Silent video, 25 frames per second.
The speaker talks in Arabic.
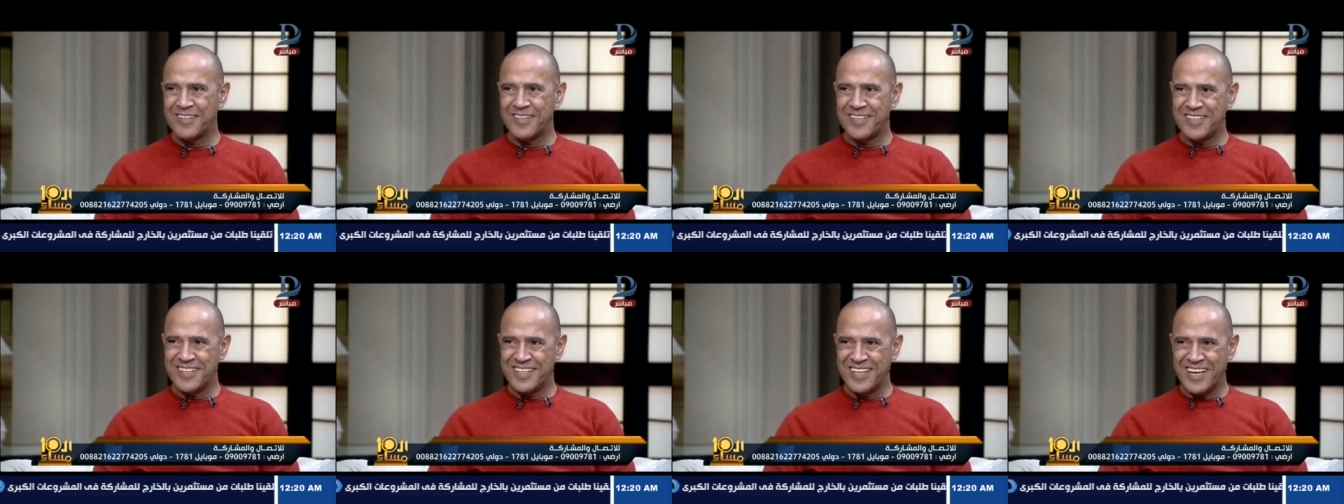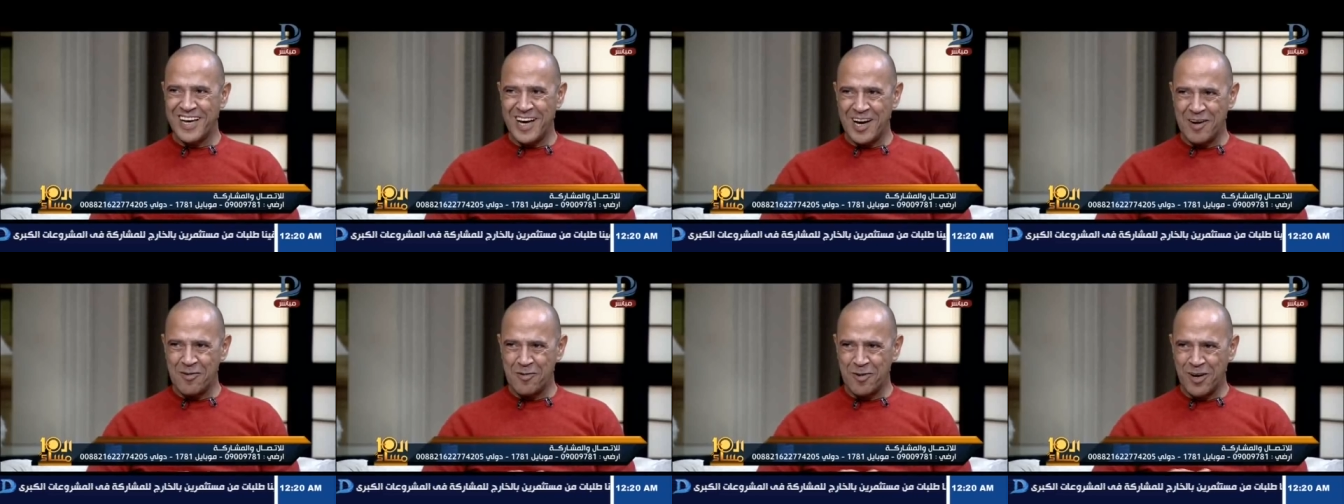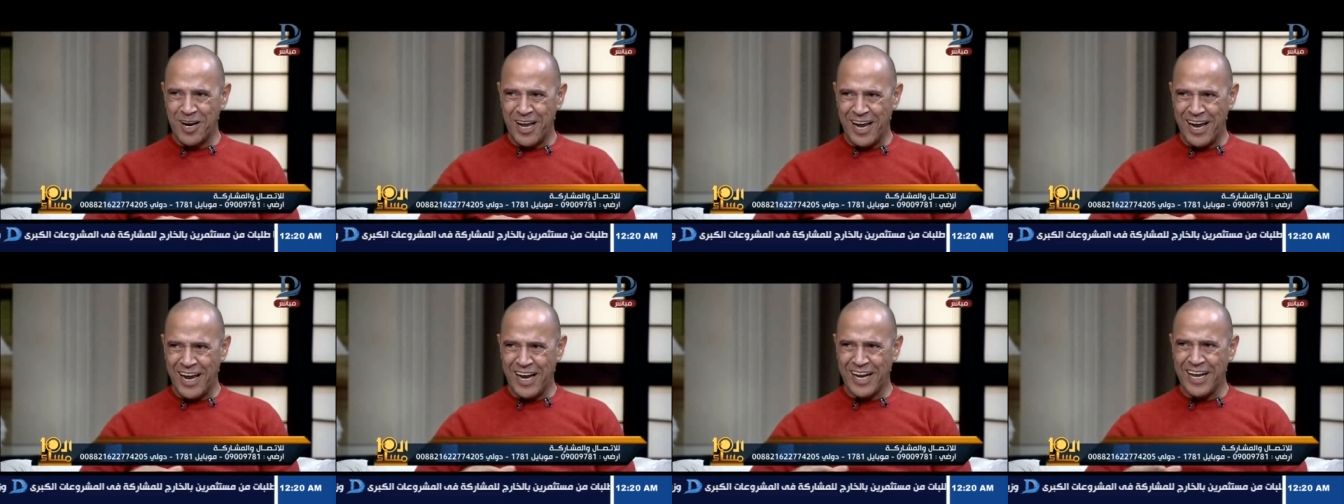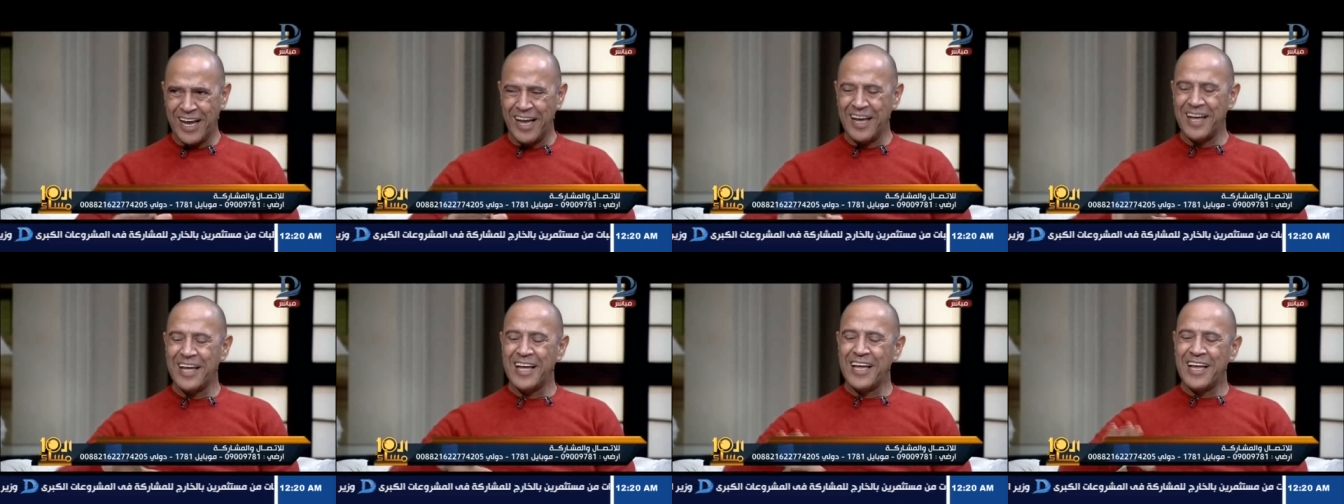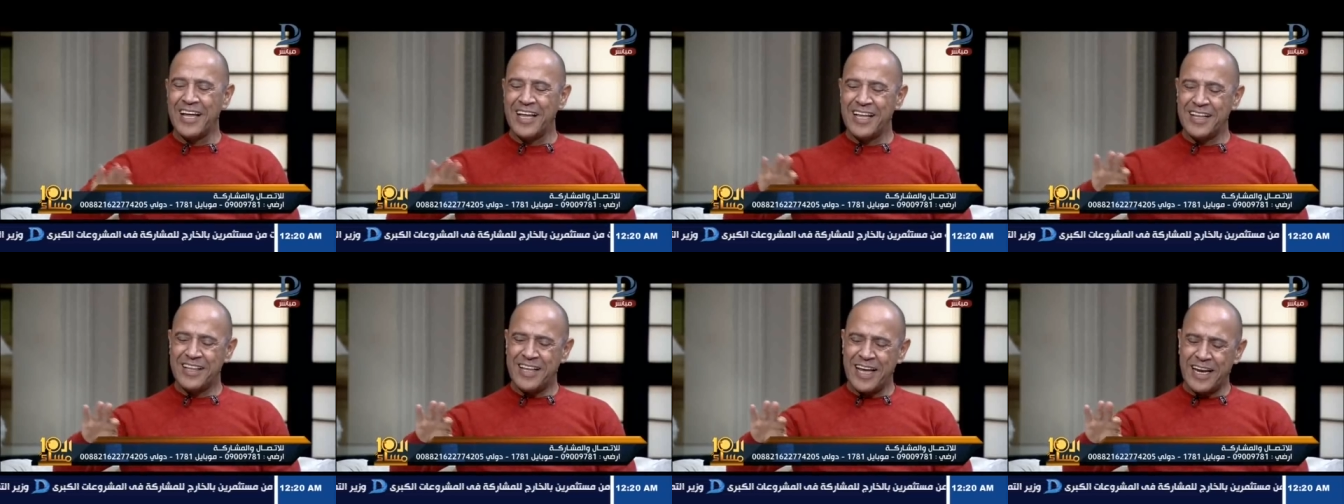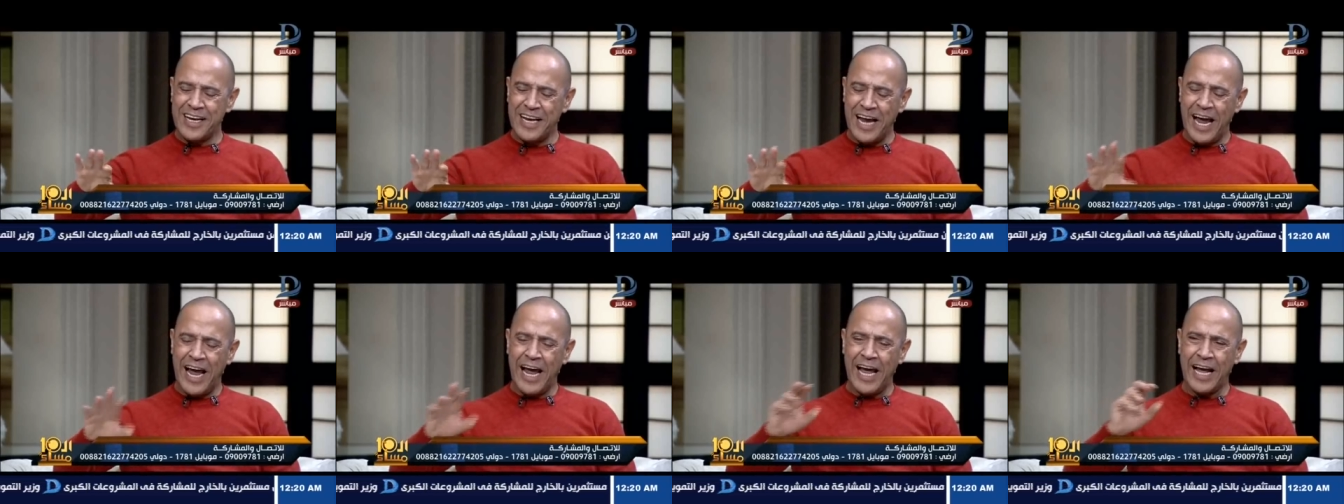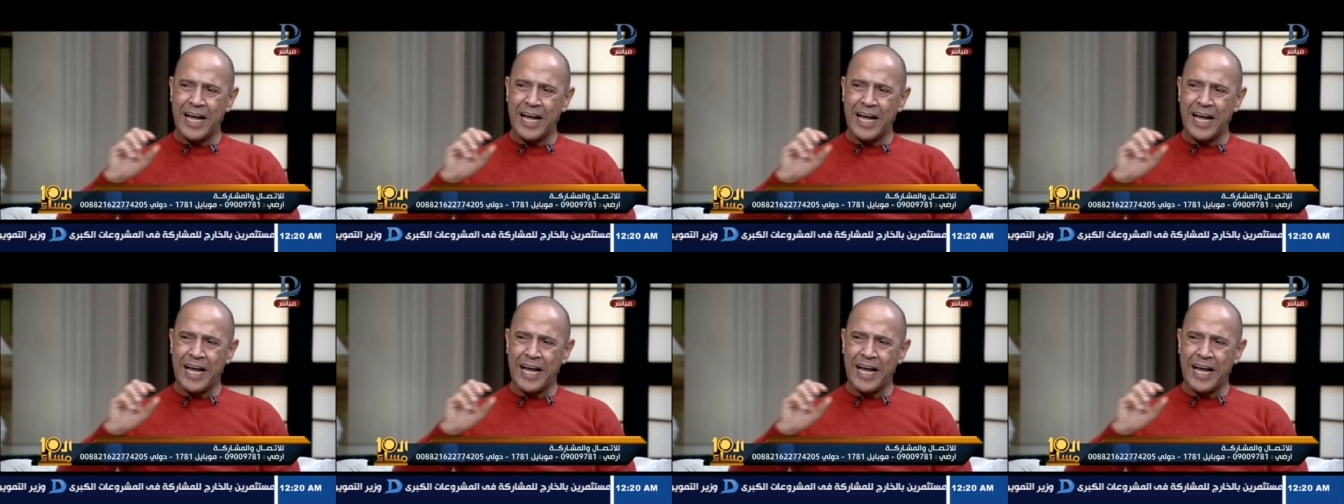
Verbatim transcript: آه لا لا, لا حاجه تاني آه حاجه